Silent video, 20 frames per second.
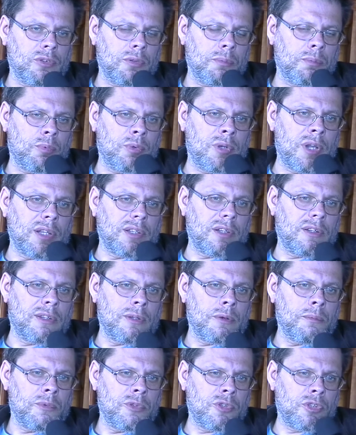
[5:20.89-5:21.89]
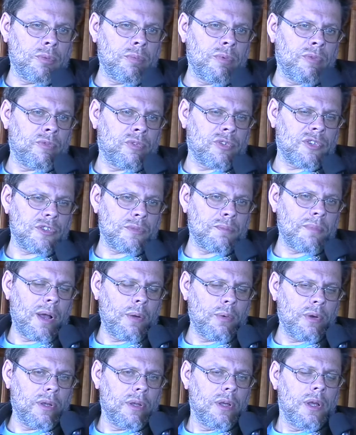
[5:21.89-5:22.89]
to były lata temu, moje dzieci były wówczas
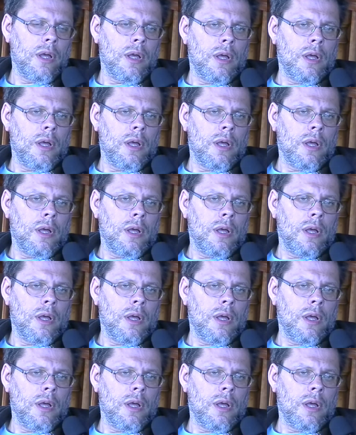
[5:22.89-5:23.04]
małe,